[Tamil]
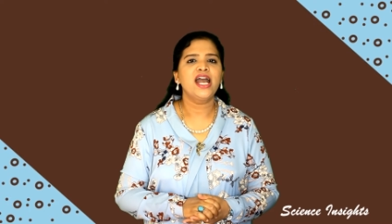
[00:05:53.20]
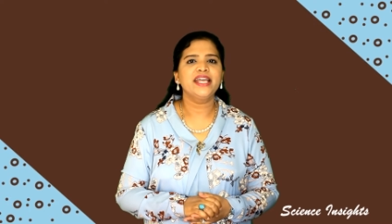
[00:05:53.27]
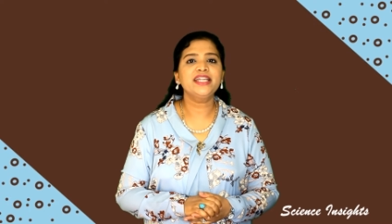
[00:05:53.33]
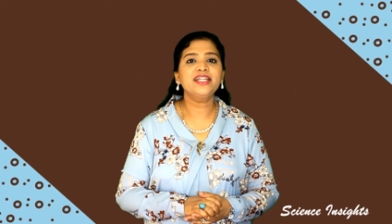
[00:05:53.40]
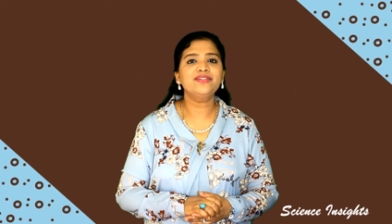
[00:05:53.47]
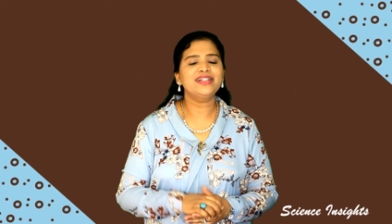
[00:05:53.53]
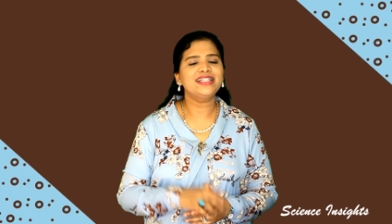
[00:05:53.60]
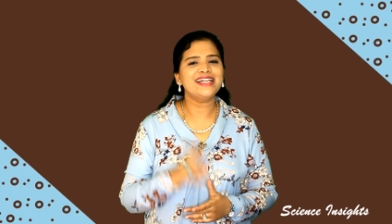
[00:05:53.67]

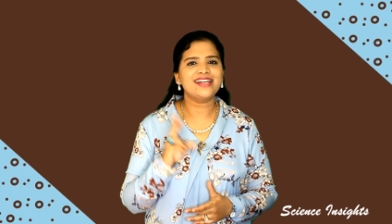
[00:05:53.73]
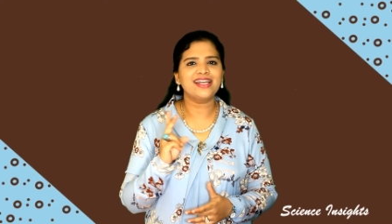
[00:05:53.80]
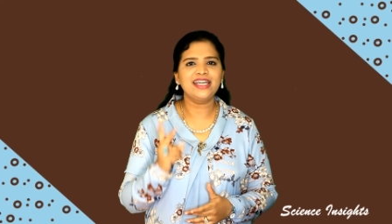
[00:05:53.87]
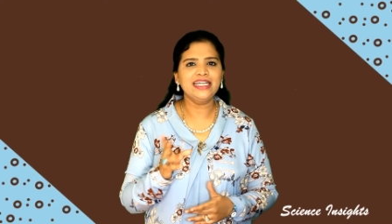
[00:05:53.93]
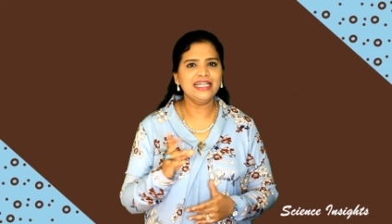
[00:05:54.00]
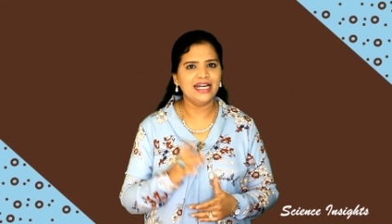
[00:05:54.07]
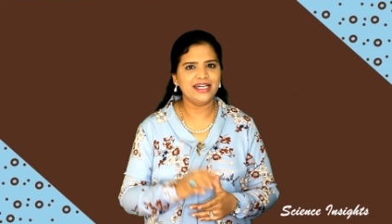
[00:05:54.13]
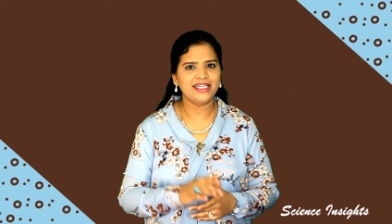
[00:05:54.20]
இது வந்து
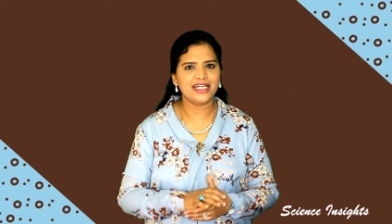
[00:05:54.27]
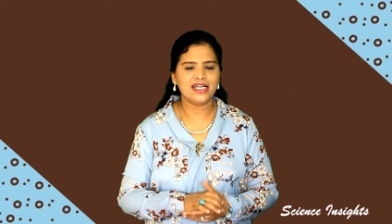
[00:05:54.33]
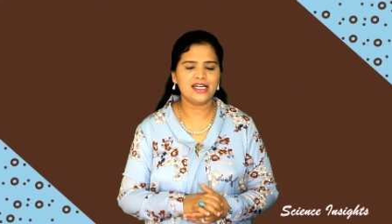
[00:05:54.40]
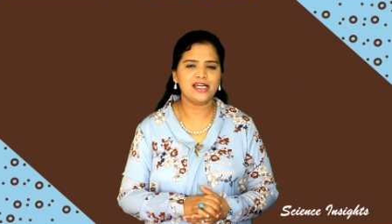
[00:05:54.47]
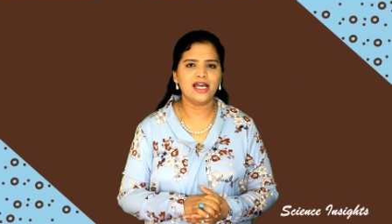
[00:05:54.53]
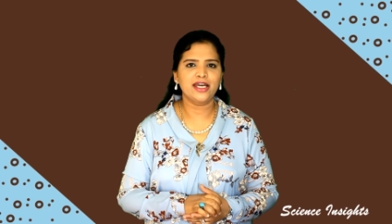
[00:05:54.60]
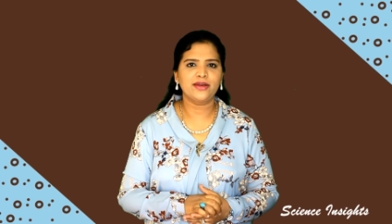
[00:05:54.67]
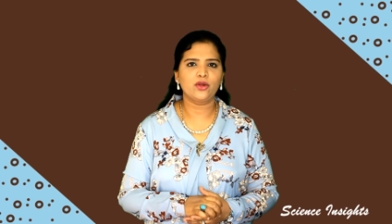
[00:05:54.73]
ரெண்டு
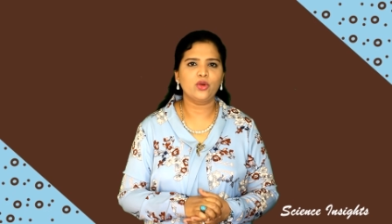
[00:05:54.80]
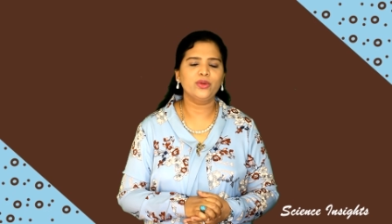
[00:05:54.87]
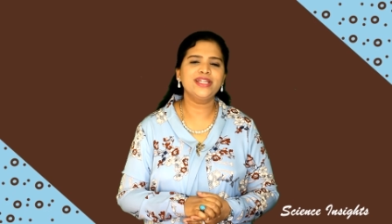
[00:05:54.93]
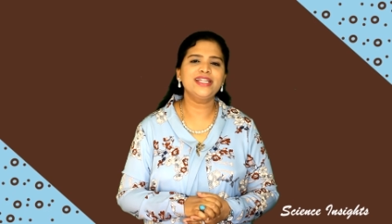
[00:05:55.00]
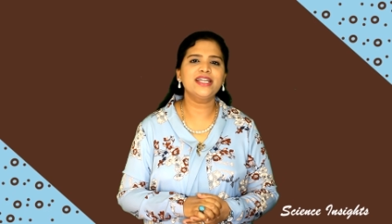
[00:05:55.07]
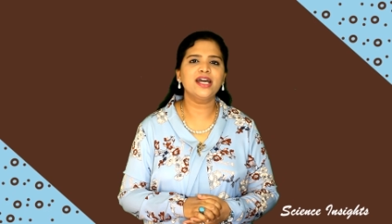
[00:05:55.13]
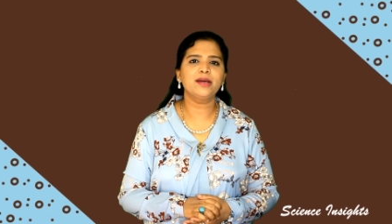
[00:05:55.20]
அடுக்குகளாக இருக்கும் இதை